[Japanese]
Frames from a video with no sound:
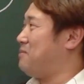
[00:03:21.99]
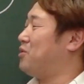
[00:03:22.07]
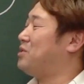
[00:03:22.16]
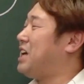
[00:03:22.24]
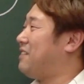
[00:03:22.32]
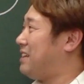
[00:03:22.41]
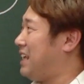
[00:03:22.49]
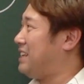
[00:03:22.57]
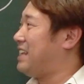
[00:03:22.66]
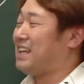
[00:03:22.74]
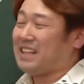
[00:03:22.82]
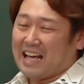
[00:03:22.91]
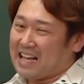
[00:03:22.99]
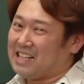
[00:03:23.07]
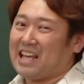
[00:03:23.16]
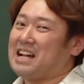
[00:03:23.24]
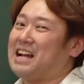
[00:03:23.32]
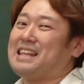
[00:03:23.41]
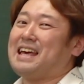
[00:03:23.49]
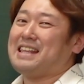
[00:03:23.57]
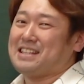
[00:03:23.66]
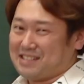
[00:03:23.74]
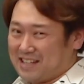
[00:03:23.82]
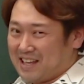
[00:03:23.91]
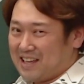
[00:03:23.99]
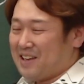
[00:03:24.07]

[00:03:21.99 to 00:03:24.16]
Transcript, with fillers: 問題はね、大体与えられないです。